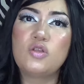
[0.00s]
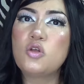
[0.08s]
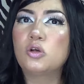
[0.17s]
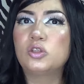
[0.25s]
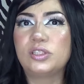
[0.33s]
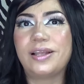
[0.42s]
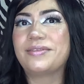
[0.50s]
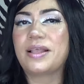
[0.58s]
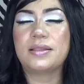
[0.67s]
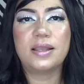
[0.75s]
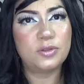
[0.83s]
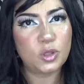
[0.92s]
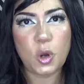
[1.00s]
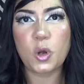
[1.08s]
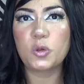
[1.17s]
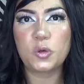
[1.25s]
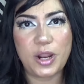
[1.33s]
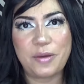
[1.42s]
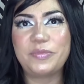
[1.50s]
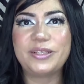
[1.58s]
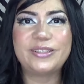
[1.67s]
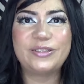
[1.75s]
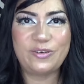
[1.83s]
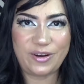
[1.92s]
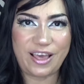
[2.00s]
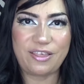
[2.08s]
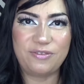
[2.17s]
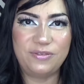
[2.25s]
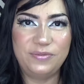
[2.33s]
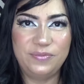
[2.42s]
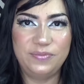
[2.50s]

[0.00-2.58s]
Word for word: No sé, tenía antojo de un lápiz dorado.